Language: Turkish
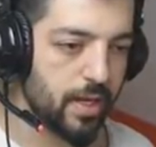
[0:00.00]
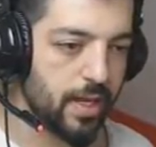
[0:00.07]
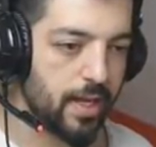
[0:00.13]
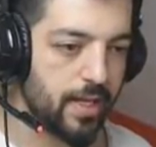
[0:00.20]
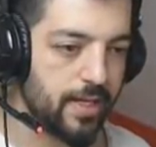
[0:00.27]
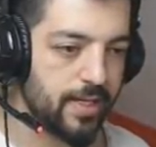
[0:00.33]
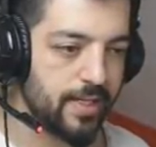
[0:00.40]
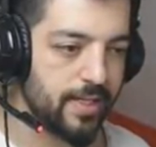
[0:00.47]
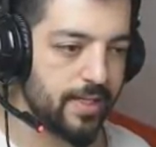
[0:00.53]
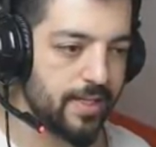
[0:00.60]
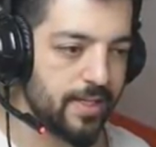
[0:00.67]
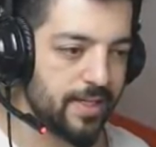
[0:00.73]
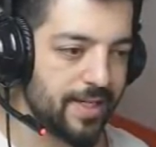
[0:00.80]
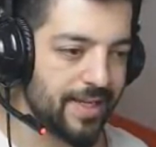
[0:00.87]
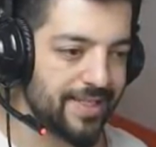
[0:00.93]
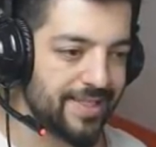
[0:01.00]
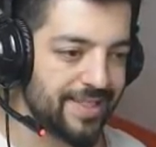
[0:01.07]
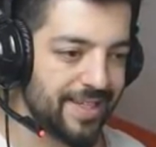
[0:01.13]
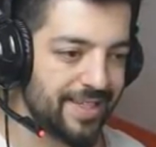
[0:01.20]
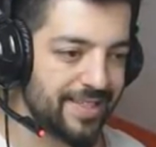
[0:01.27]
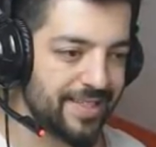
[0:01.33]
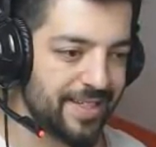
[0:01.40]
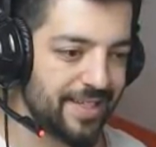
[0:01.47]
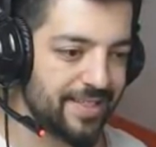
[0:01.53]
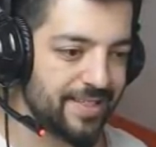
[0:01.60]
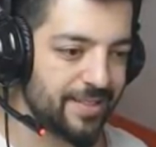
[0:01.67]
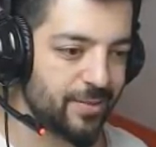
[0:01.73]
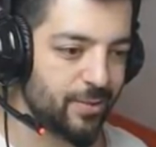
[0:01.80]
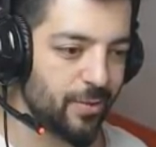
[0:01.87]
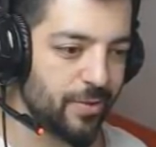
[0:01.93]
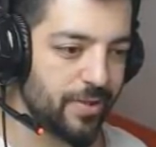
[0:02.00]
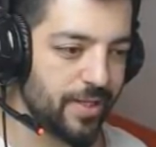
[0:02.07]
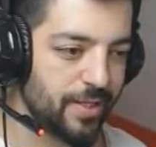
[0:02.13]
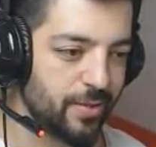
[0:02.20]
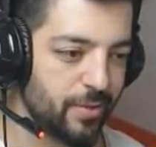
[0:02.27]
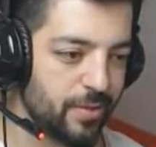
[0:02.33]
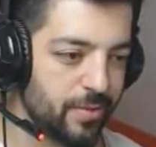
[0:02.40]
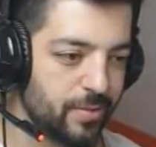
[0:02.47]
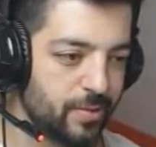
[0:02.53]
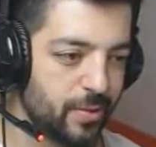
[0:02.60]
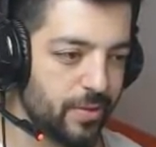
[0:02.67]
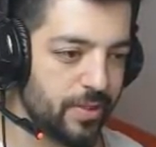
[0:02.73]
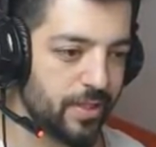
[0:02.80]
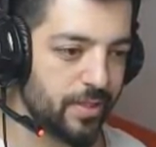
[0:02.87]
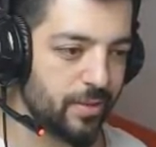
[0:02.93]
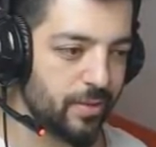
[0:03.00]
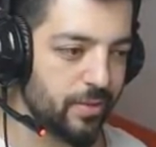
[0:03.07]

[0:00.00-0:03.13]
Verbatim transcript: Ay kas kas kas sonradan gördüm sonradan